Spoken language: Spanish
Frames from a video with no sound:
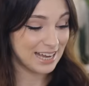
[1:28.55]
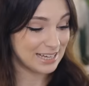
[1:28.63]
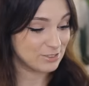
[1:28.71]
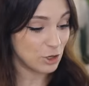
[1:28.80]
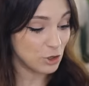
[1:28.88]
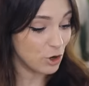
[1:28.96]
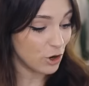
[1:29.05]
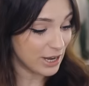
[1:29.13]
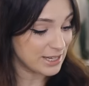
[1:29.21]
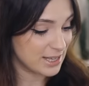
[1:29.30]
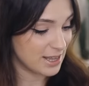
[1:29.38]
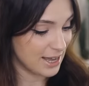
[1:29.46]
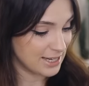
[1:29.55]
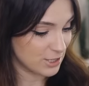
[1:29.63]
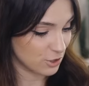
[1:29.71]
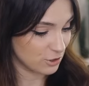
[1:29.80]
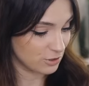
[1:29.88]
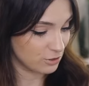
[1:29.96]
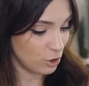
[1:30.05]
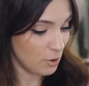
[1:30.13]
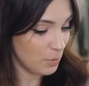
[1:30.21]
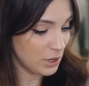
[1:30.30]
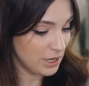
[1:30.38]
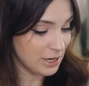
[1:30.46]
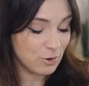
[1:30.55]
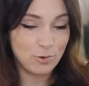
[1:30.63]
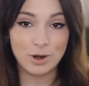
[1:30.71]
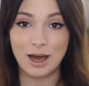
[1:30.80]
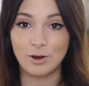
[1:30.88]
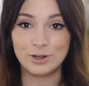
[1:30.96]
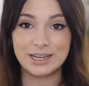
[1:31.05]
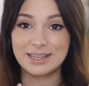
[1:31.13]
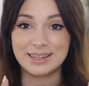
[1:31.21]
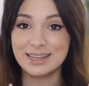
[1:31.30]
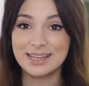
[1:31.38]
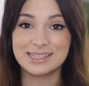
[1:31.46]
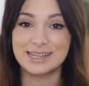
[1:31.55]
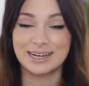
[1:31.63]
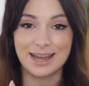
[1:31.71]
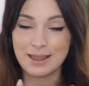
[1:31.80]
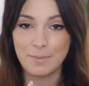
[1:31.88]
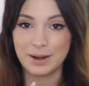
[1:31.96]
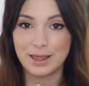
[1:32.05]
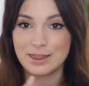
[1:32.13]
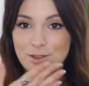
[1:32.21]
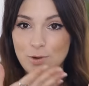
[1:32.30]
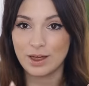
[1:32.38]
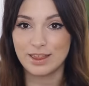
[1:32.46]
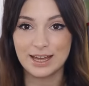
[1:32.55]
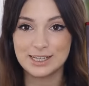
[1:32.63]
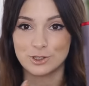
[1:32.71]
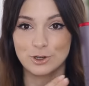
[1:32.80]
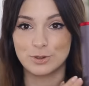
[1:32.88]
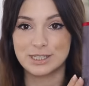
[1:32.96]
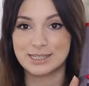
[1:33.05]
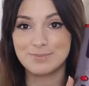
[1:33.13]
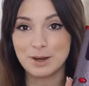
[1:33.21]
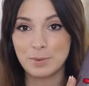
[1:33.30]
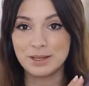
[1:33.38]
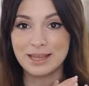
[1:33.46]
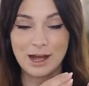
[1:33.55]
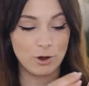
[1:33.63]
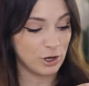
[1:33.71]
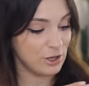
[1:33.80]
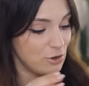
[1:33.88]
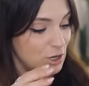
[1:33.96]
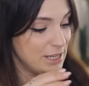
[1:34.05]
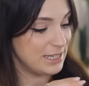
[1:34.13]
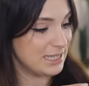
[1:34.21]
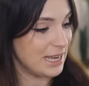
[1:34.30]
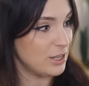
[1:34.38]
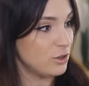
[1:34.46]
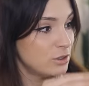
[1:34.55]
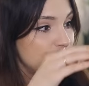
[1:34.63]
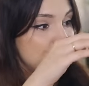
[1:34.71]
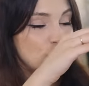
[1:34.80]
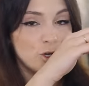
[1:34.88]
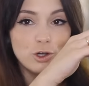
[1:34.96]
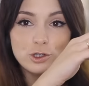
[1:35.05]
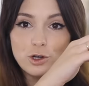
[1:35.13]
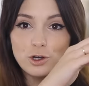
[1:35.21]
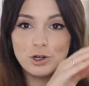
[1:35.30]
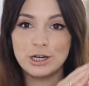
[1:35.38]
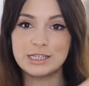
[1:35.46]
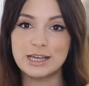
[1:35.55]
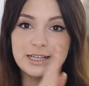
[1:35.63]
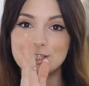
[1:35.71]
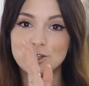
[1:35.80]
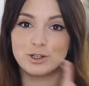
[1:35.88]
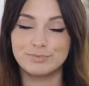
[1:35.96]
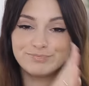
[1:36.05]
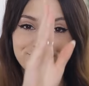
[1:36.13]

Esto no es de Dyson, no lo pone en ningún lado, ni intenta ser nada parecido a Dyson. Simplemente ha cogido el diseño, los colores y ha dicho,